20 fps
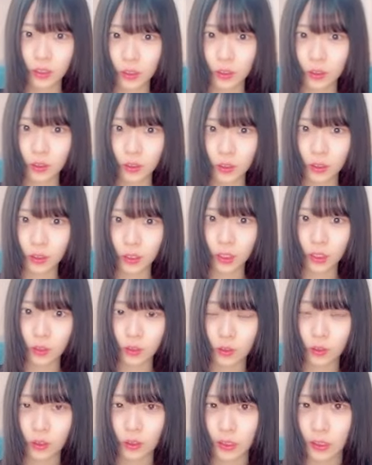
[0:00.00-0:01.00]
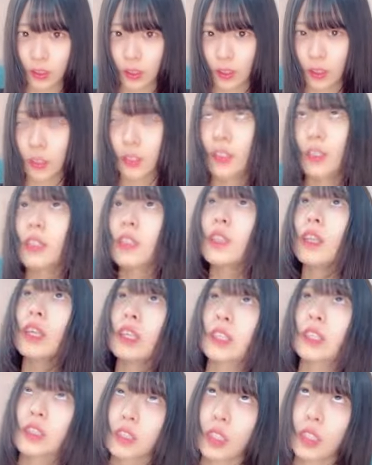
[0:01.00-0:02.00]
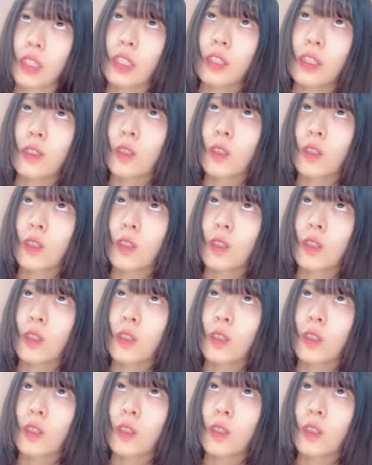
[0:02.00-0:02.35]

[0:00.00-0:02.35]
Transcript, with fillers: う自然光ですか電気つけてる